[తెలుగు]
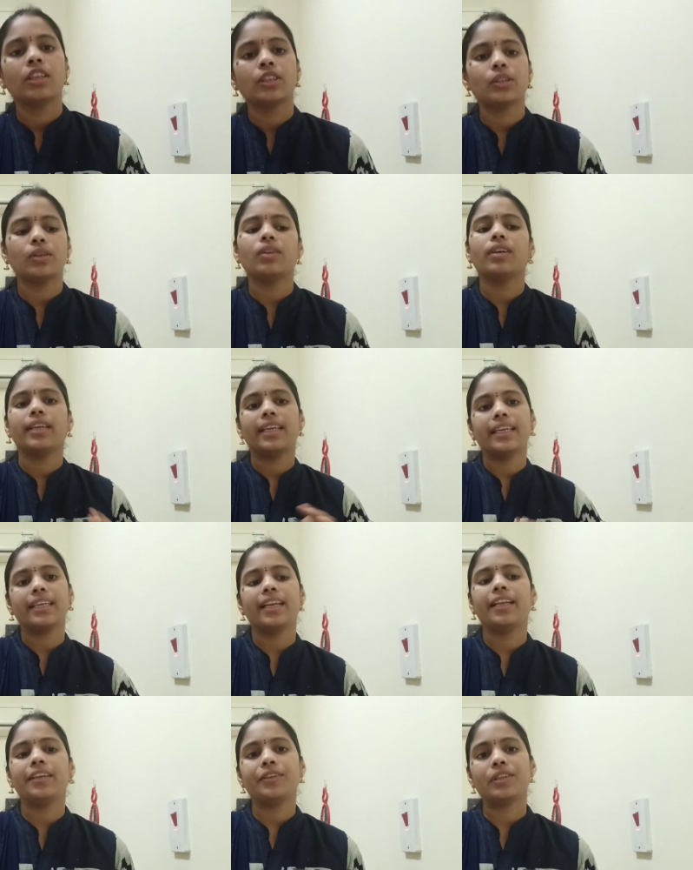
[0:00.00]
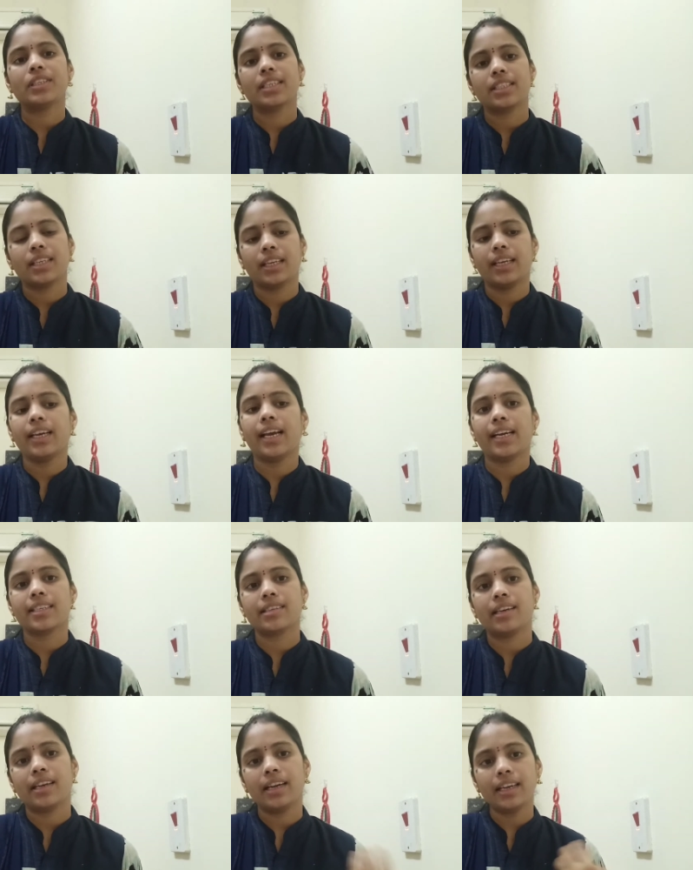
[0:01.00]
సో ఈ డ్రింక్ వచ్చేసరికి
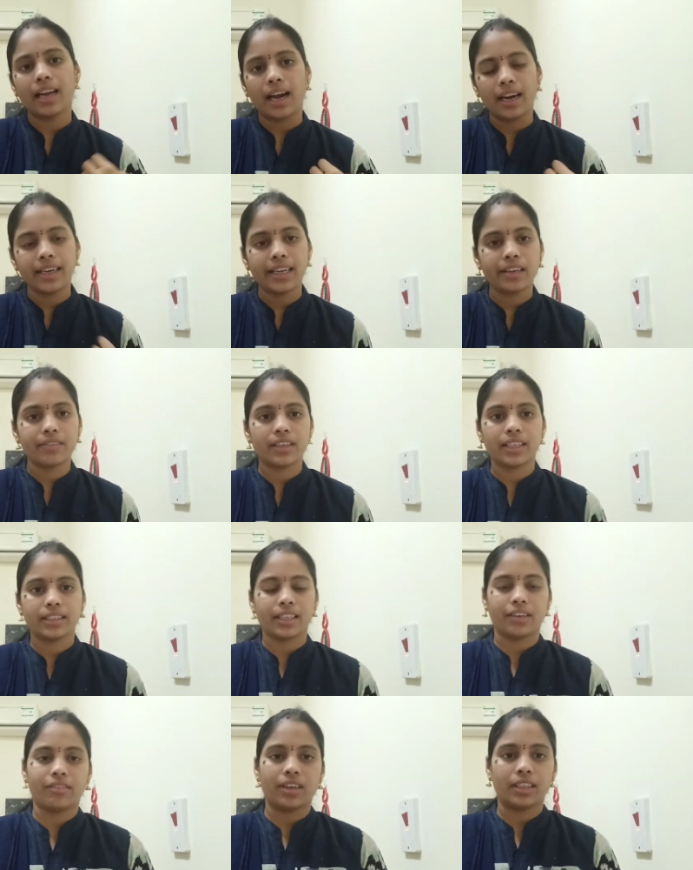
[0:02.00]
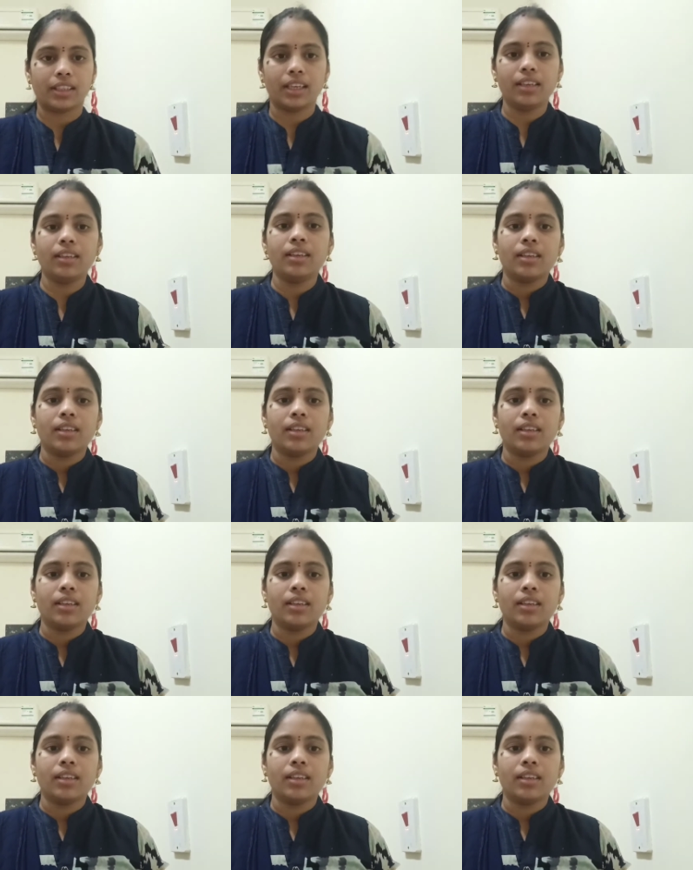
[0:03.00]
యాక్చువల్గా నా డెలివరీ తర్వాత